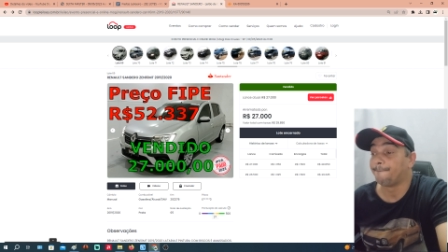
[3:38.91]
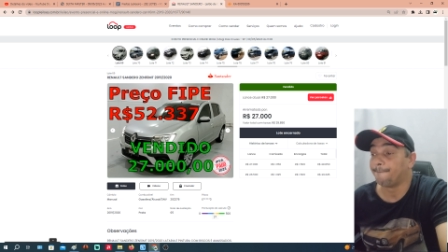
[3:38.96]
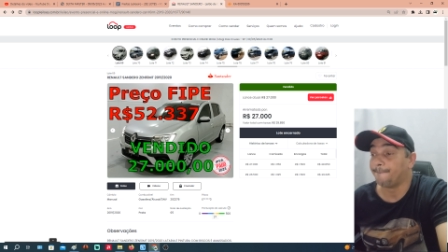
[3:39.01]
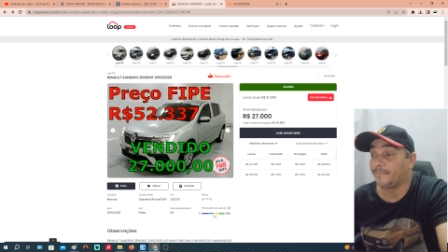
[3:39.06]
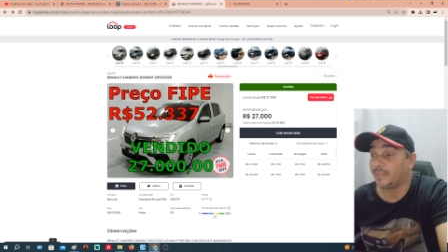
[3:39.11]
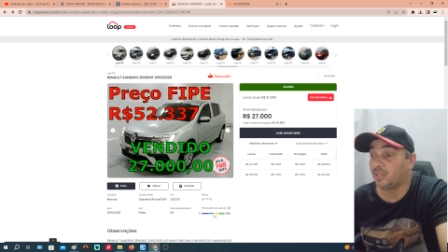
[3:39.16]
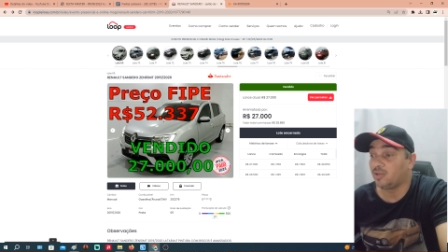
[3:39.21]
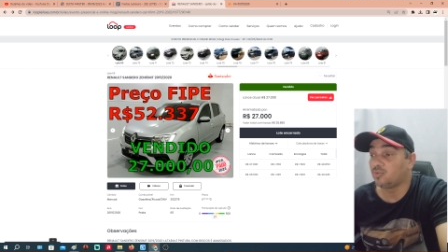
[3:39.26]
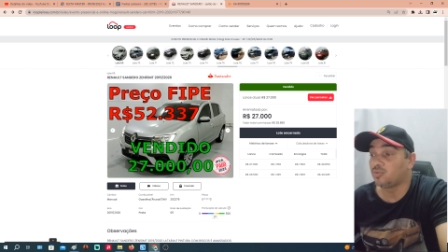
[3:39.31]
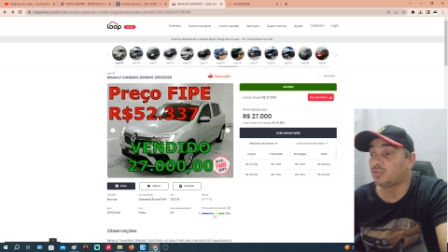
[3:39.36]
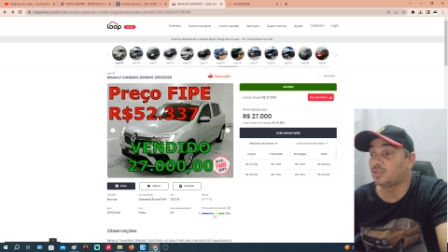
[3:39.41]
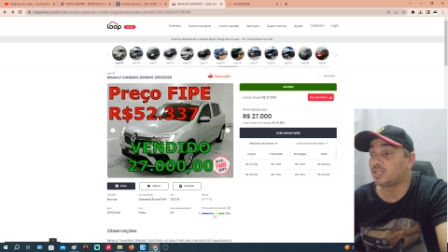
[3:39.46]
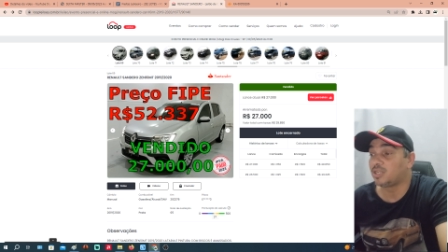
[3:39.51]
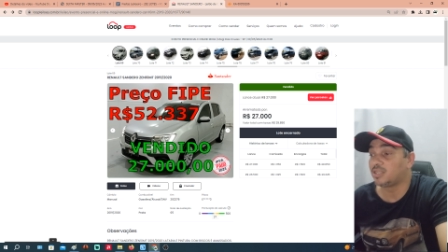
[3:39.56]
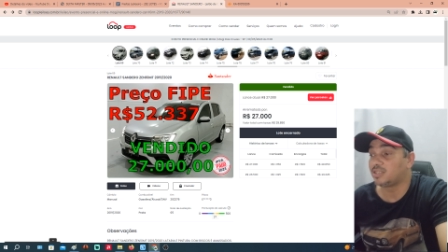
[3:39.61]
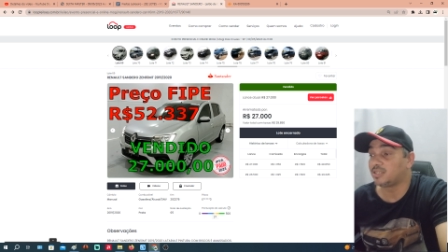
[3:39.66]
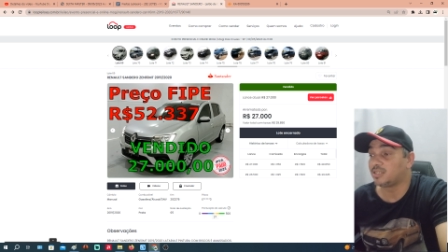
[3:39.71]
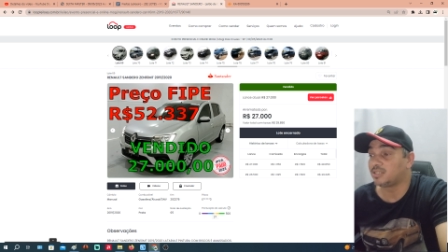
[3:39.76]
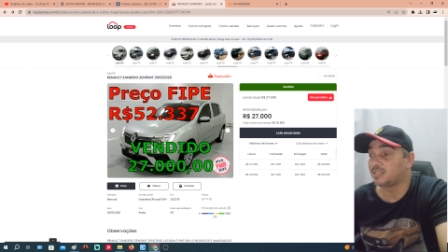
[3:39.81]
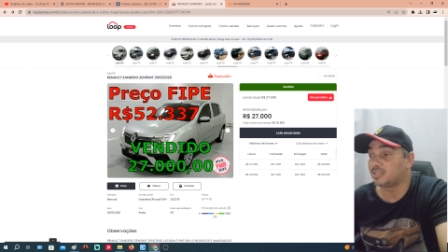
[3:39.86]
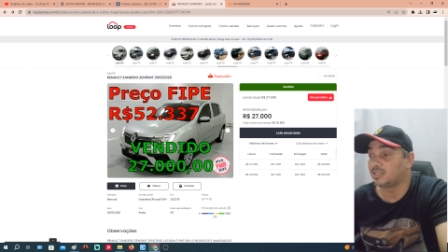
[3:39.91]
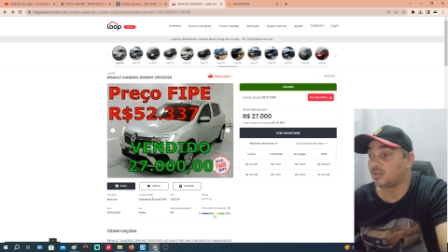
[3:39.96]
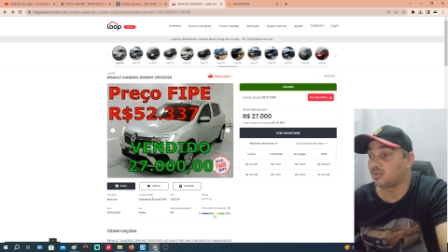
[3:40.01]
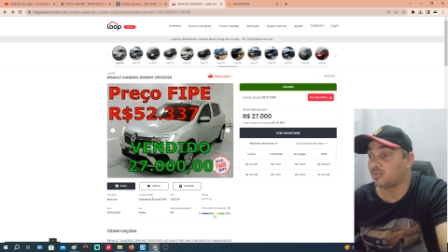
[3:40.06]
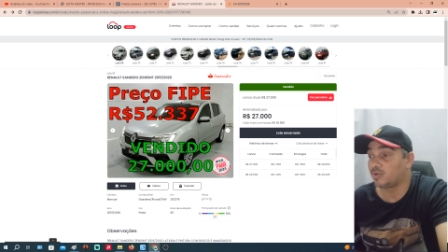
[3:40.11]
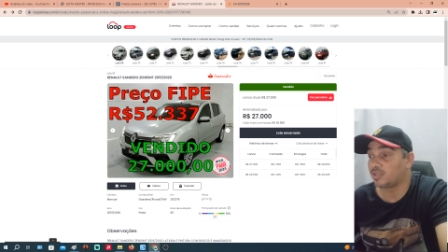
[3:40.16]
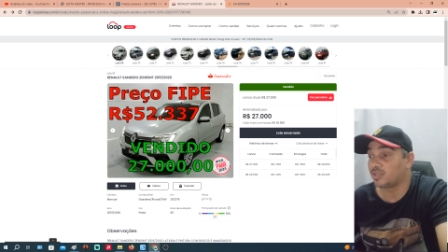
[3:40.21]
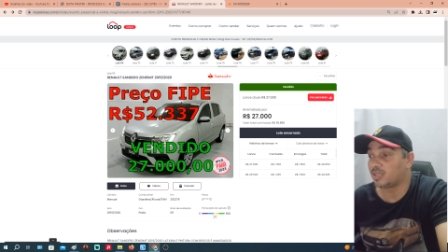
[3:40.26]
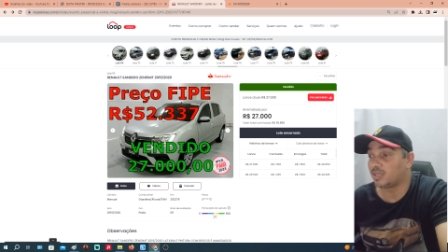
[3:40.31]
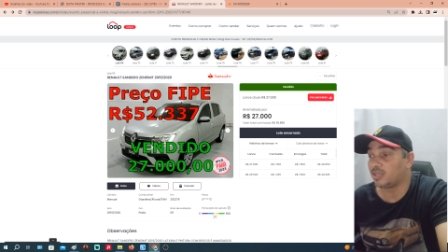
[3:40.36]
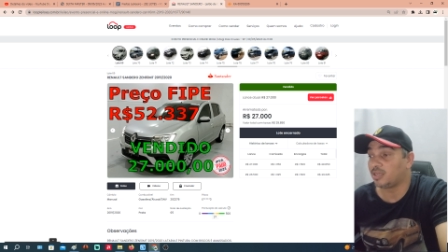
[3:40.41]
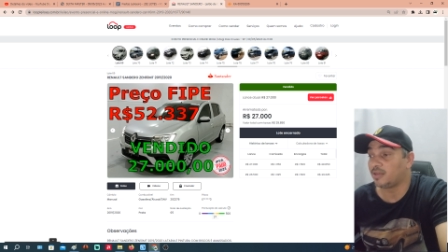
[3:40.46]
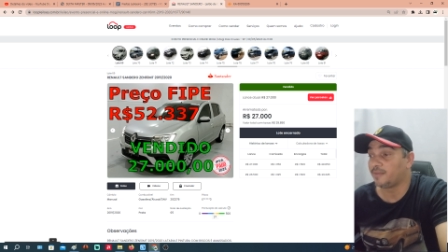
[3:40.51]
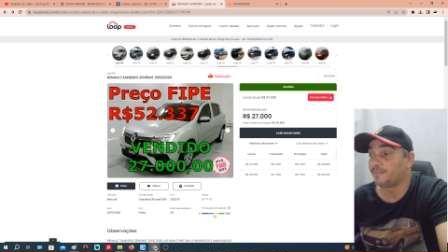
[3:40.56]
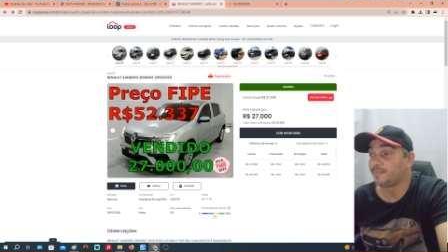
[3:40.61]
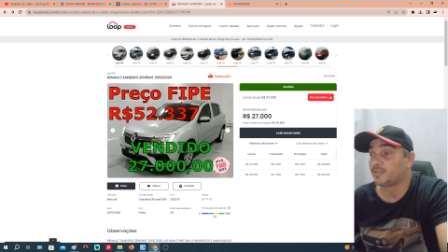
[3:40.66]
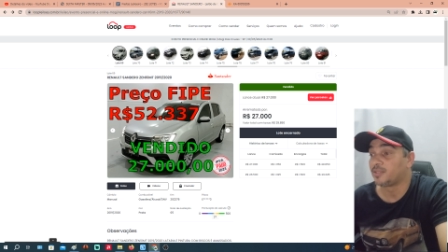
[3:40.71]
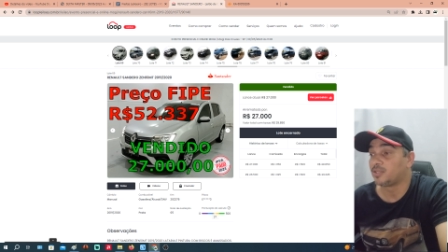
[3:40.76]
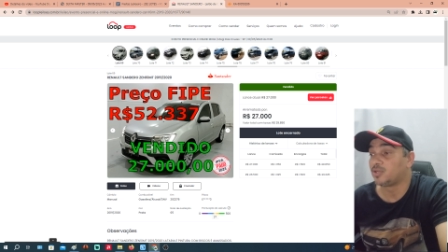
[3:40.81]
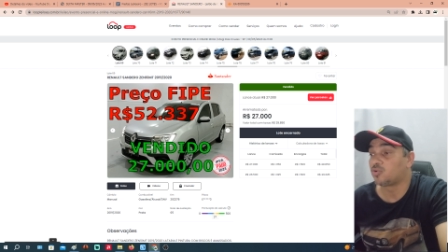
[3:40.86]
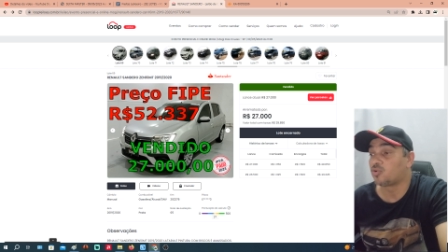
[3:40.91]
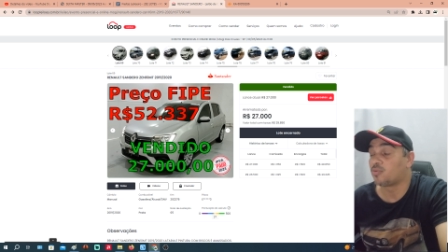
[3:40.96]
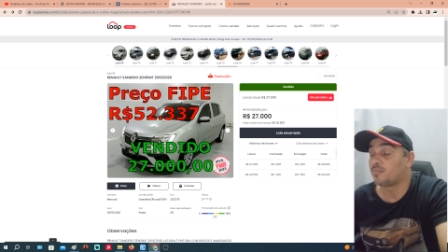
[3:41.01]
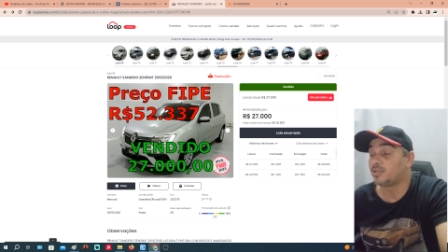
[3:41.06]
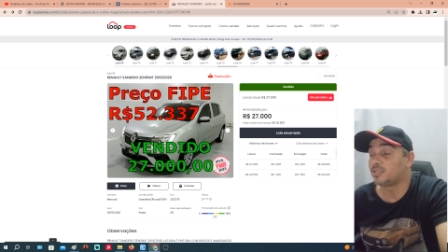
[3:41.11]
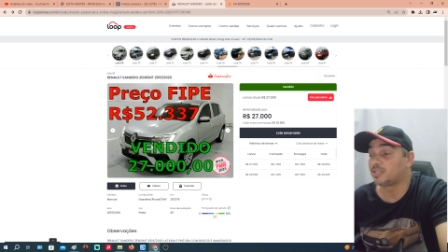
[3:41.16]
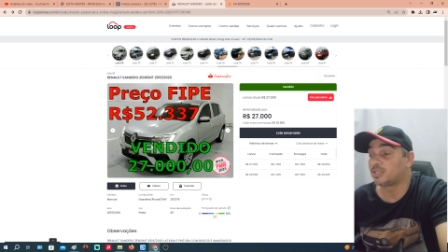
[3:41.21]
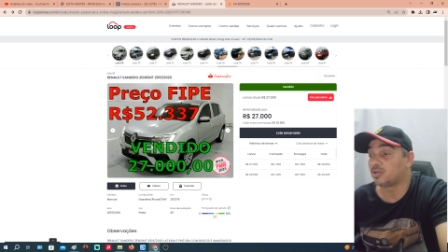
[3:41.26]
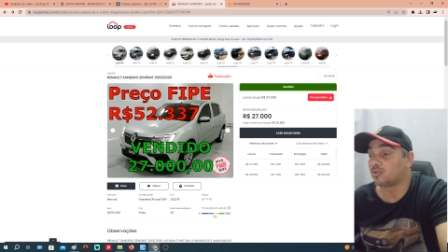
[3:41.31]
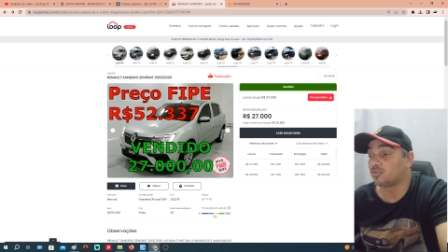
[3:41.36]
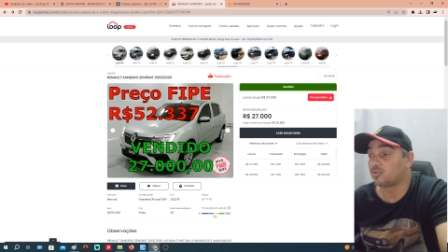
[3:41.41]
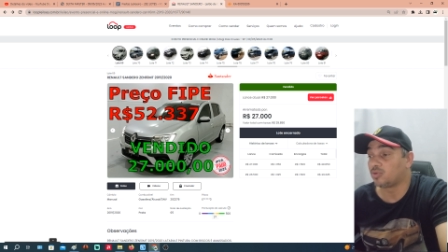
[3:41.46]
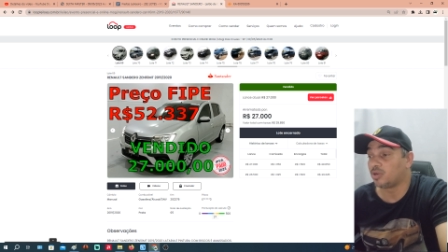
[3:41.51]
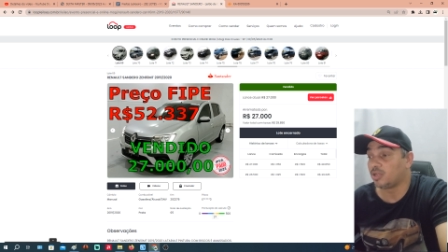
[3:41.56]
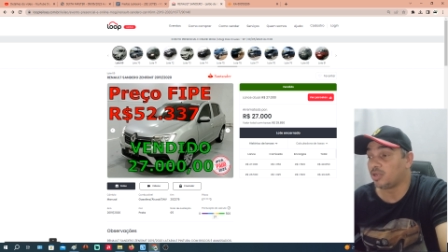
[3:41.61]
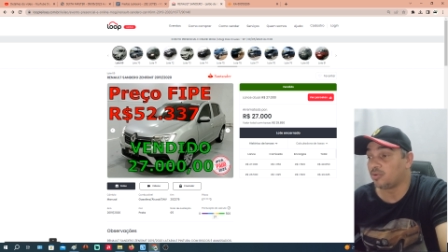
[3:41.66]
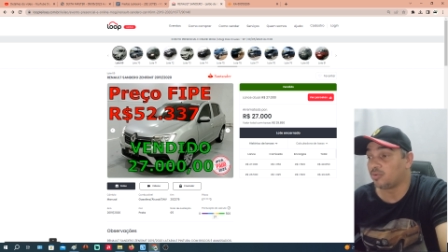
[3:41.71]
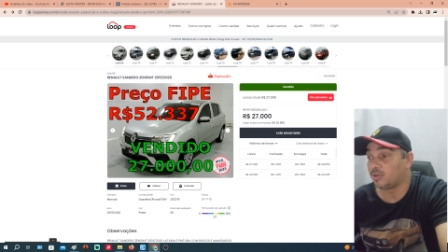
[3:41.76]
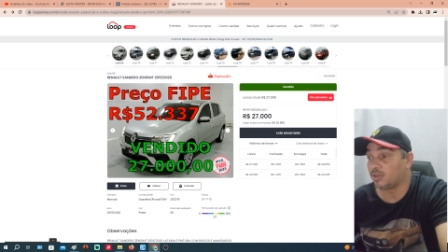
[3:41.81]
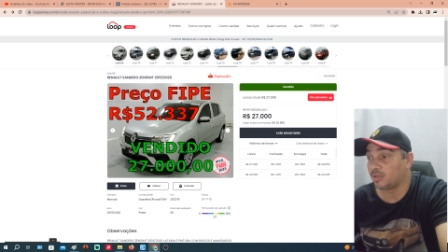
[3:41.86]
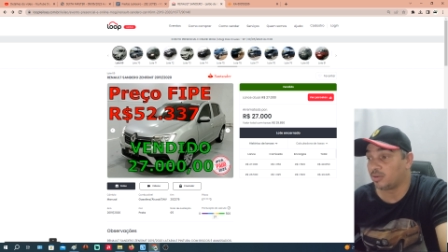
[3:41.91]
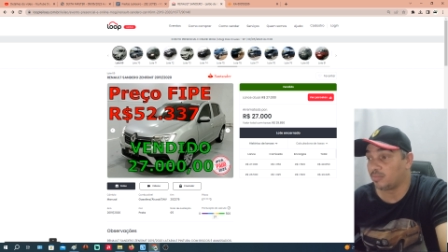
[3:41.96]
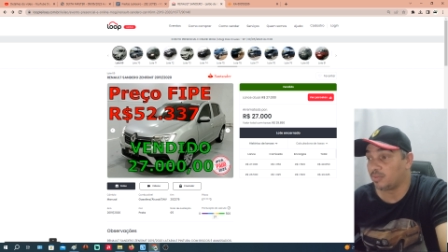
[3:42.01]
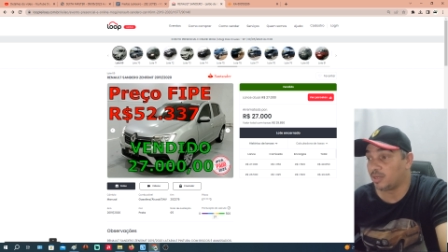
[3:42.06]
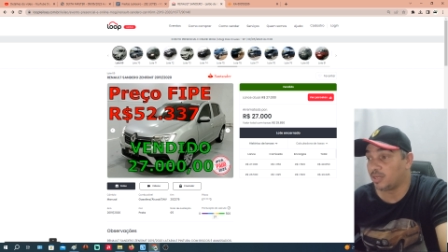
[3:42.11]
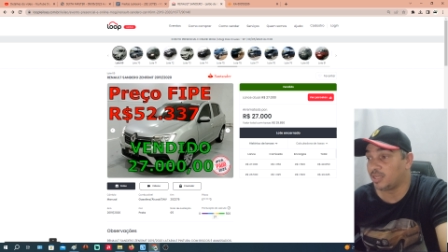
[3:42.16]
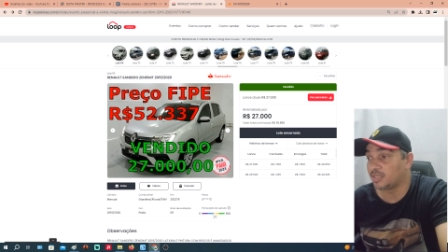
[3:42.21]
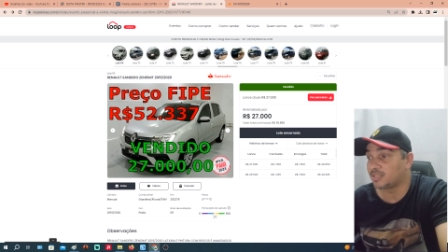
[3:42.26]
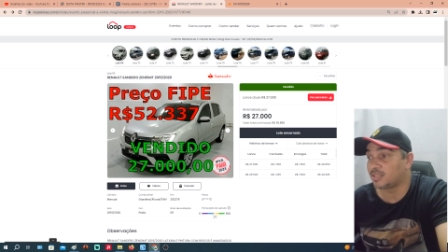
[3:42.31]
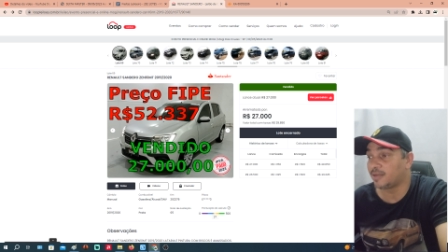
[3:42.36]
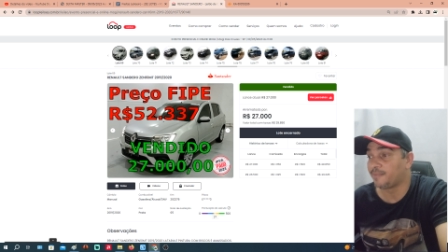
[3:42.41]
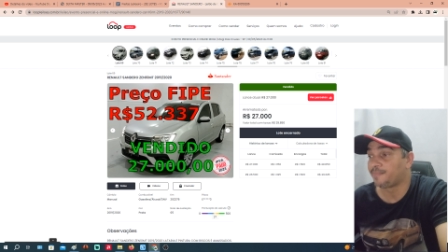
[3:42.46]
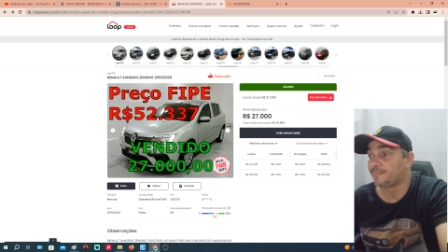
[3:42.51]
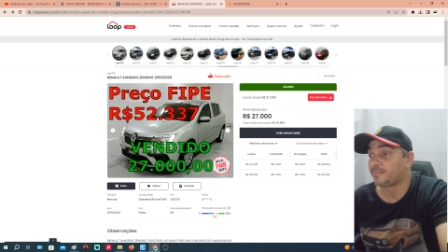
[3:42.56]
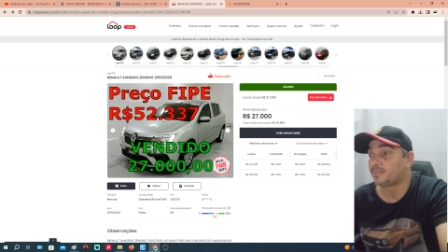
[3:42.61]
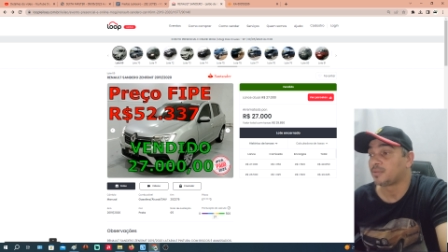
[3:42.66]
1.350 aí de comissão do leiloeiro, beleza?